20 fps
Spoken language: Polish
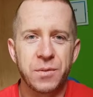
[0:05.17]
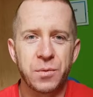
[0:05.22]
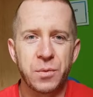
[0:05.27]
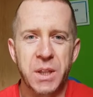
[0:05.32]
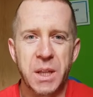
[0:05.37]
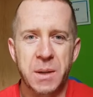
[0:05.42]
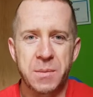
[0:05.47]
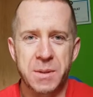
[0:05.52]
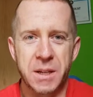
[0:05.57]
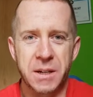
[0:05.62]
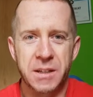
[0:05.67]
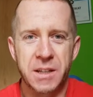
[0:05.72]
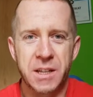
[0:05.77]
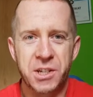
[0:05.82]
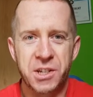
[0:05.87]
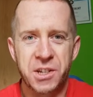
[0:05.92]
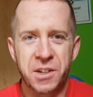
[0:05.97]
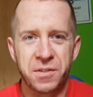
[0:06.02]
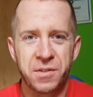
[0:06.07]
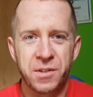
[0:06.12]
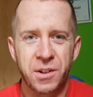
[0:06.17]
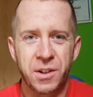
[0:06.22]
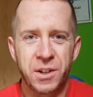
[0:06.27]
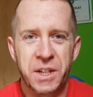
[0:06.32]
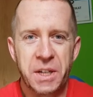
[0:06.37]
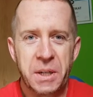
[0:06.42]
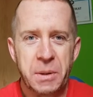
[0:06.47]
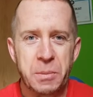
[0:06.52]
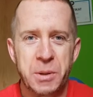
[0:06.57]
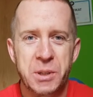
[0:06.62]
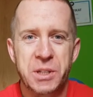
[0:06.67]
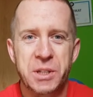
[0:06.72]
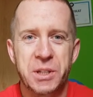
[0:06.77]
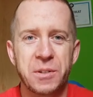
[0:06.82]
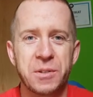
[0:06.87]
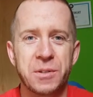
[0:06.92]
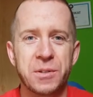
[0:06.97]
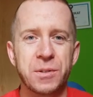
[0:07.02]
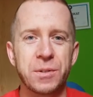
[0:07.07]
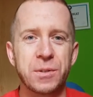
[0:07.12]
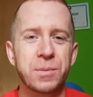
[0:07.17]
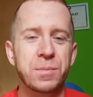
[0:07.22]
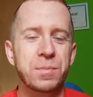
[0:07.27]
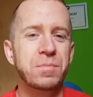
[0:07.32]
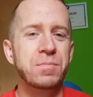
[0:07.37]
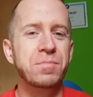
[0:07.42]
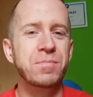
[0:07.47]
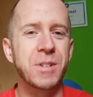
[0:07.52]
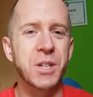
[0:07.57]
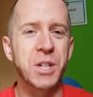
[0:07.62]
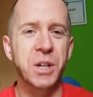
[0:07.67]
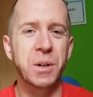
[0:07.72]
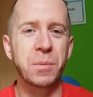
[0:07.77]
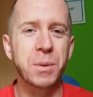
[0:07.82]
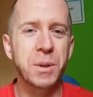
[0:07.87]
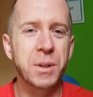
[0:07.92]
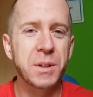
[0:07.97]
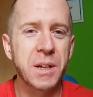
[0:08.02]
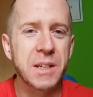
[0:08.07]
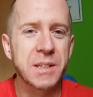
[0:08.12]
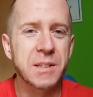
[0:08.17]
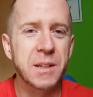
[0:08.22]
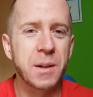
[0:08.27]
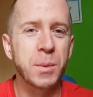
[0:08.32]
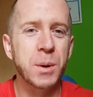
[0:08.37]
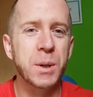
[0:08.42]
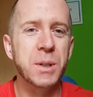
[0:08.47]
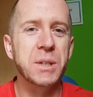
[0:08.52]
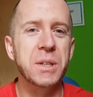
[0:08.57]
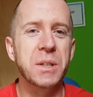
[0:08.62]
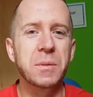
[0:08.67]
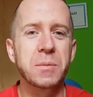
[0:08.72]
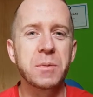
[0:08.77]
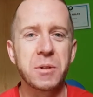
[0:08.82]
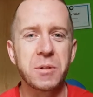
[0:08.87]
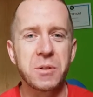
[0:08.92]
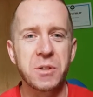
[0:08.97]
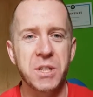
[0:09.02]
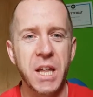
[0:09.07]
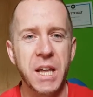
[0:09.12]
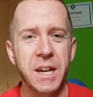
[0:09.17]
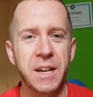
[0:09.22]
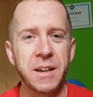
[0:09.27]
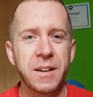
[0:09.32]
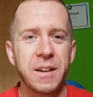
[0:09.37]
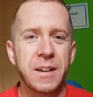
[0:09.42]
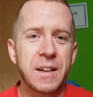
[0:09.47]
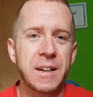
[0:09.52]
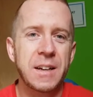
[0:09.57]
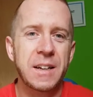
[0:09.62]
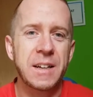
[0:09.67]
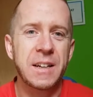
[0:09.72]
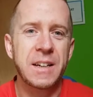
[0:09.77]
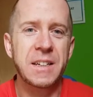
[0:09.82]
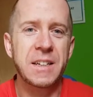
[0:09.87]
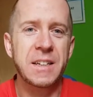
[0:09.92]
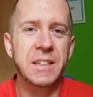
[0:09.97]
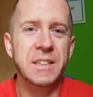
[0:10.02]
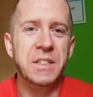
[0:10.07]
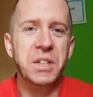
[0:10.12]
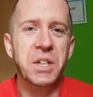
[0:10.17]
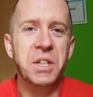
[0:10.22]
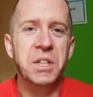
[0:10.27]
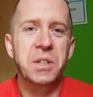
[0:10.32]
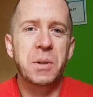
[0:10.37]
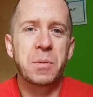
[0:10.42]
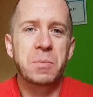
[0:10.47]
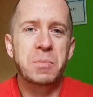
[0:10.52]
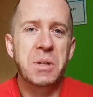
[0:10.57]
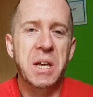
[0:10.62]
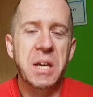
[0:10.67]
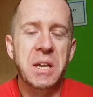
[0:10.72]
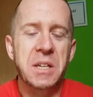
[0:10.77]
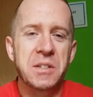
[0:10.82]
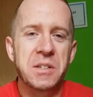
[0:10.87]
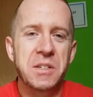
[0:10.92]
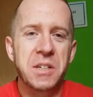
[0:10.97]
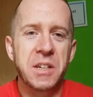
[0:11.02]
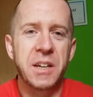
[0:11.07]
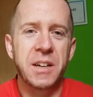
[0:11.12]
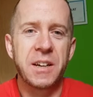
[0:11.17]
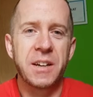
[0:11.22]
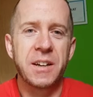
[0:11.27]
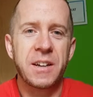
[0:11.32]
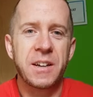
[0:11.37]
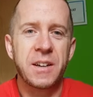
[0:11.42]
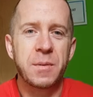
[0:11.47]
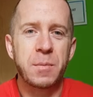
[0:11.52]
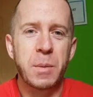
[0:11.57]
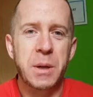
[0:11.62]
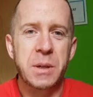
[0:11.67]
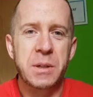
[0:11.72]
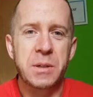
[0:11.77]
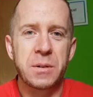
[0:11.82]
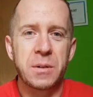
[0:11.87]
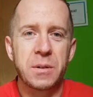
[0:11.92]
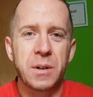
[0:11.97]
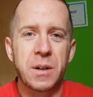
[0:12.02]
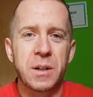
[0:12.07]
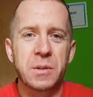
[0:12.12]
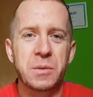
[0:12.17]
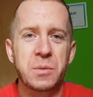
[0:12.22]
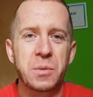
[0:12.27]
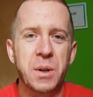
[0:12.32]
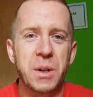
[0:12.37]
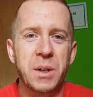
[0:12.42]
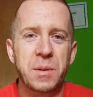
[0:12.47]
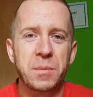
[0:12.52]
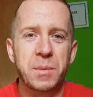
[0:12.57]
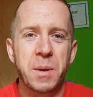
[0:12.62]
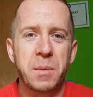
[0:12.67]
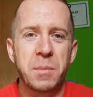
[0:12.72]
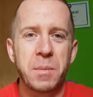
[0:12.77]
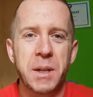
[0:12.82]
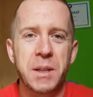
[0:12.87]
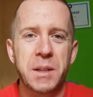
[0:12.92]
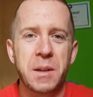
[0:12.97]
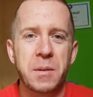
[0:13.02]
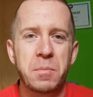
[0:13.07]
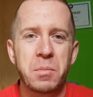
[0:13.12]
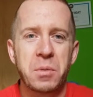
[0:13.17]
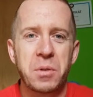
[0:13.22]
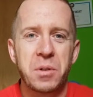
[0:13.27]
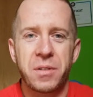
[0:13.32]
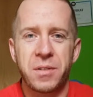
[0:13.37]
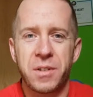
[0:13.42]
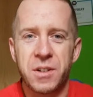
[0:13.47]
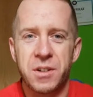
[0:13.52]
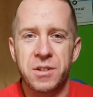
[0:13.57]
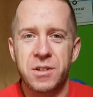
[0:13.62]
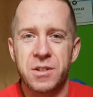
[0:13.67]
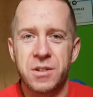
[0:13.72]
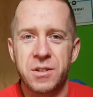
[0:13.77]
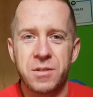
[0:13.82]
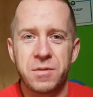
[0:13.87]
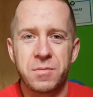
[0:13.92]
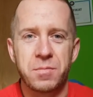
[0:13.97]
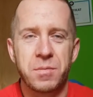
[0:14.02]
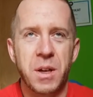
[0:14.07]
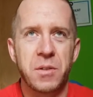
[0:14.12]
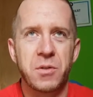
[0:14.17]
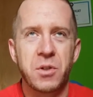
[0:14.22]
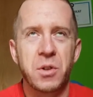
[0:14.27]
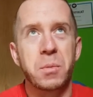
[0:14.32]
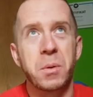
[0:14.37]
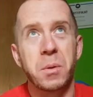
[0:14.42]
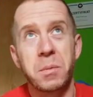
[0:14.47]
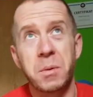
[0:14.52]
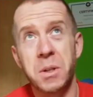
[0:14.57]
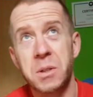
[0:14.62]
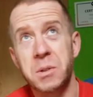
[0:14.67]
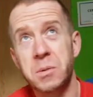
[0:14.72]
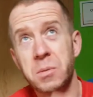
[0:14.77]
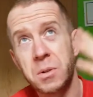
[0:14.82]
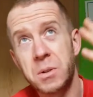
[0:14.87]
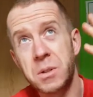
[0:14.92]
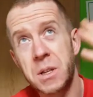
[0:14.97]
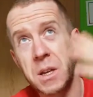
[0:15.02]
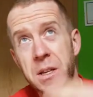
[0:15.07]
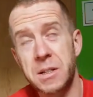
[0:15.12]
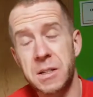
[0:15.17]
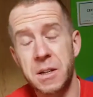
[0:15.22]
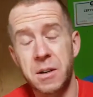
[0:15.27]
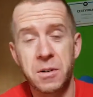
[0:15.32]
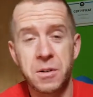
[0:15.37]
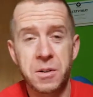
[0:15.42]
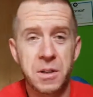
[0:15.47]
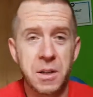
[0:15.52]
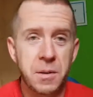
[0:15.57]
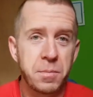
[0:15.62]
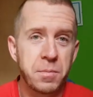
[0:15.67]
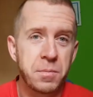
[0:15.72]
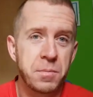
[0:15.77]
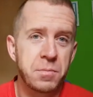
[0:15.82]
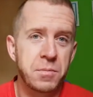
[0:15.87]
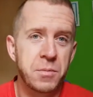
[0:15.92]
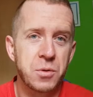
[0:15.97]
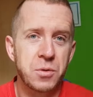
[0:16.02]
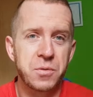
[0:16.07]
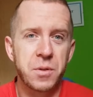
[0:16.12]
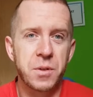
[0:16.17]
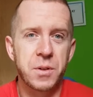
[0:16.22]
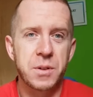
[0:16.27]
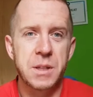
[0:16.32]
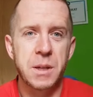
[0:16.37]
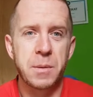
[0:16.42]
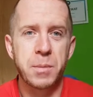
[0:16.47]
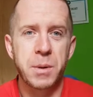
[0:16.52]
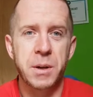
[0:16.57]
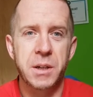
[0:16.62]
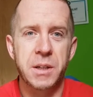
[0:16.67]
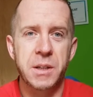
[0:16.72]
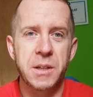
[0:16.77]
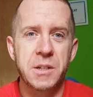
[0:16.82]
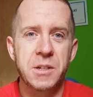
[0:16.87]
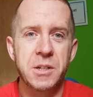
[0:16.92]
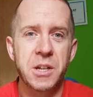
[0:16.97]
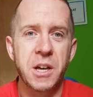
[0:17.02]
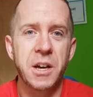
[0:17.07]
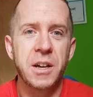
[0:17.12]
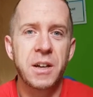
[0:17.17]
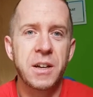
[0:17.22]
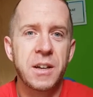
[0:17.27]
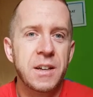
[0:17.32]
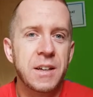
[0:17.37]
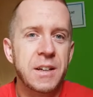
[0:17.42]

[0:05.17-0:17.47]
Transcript: Witam serdecznie w kolejnym odcinku naszego podcasta Box 74. Dzisiaj chciałbym zająć się bardzo aktualnym tematem, ponieważ pierwsze promienie słońca za oknem, już wiosna praktycznie,